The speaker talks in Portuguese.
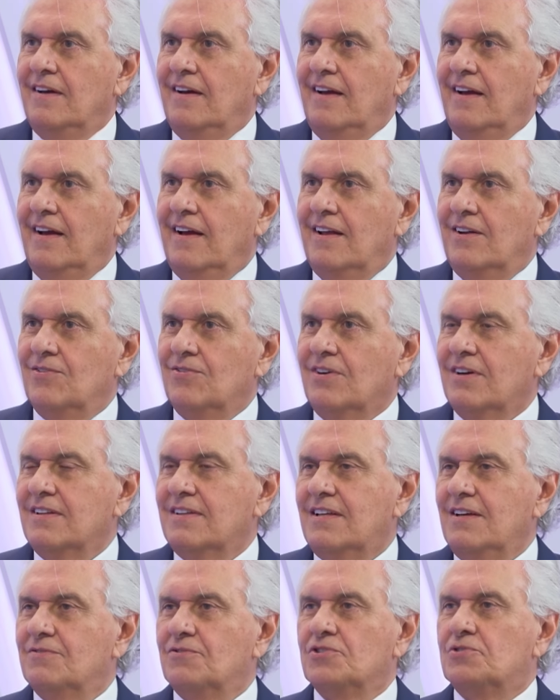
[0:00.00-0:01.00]
É, nunca
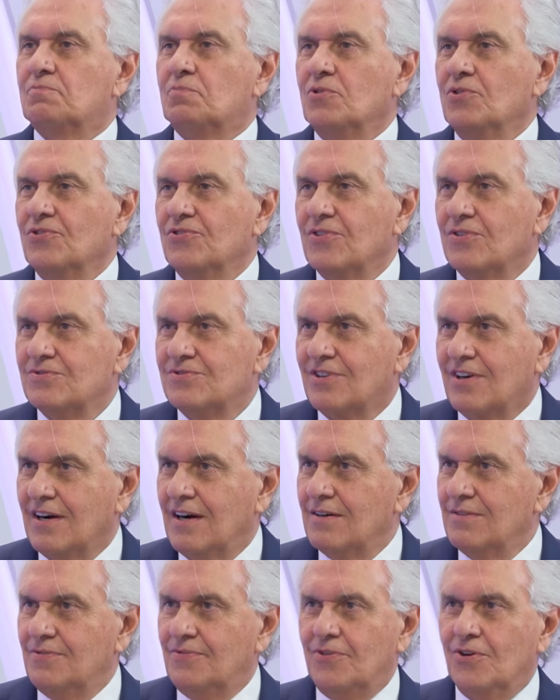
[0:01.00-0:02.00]
teve uma explosão de
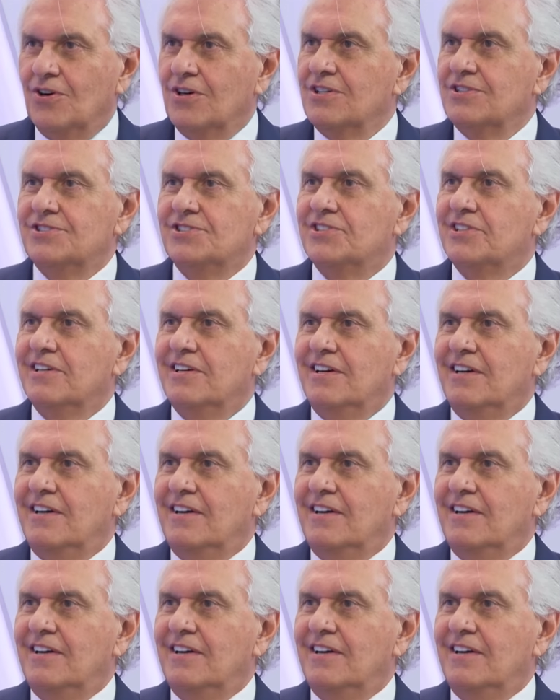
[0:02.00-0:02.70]
carro forte.